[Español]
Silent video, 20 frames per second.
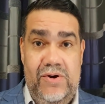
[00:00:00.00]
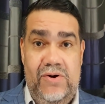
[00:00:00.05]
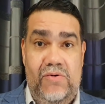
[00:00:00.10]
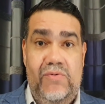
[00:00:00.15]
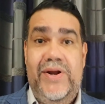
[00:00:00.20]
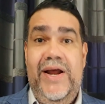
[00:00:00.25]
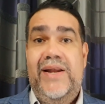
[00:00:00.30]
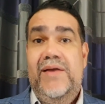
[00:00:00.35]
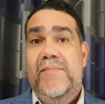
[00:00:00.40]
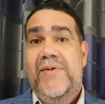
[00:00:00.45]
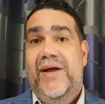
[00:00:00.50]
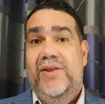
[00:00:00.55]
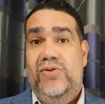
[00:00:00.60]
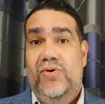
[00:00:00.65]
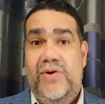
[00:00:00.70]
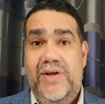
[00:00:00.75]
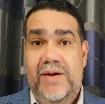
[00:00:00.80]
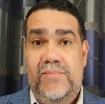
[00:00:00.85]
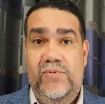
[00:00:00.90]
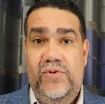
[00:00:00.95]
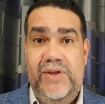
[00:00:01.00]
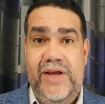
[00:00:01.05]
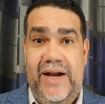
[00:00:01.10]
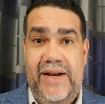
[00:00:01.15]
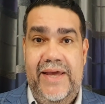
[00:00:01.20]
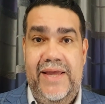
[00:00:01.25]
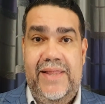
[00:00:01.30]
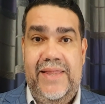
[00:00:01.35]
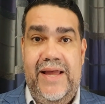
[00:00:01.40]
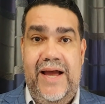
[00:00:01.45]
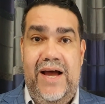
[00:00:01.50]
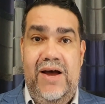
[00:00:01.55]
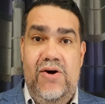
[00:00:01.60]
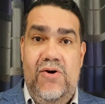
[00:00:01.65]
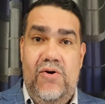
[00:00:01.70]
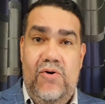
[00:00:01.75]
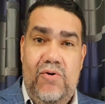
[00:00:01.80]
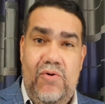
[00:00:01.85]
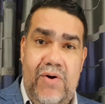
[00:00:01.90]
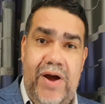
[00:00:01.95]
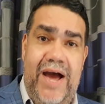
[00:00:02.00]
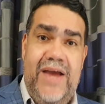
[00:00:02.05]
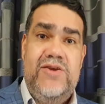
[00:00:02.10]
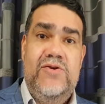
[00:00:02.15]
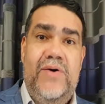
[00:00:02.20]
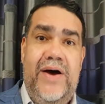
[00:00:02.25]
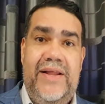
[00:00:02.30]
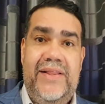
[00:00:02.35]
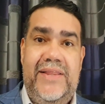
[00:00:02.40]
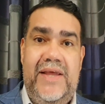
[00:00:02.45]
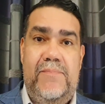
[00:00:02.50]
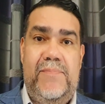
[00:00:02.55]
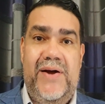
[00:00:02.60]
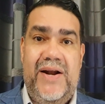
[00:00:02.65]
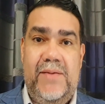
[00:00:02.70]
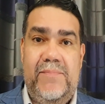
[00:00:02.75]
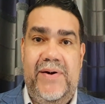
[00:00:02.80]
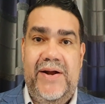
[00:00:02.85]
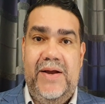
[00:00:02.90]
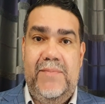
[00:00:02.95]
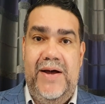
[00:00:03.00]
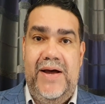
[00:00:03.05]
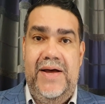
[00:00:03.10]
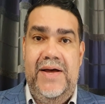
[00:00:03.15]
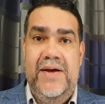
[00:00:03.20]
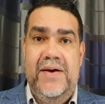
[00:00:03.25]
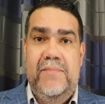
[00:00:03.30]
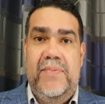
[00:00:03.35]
una eliminatoria mundialista un año antes para Panamá,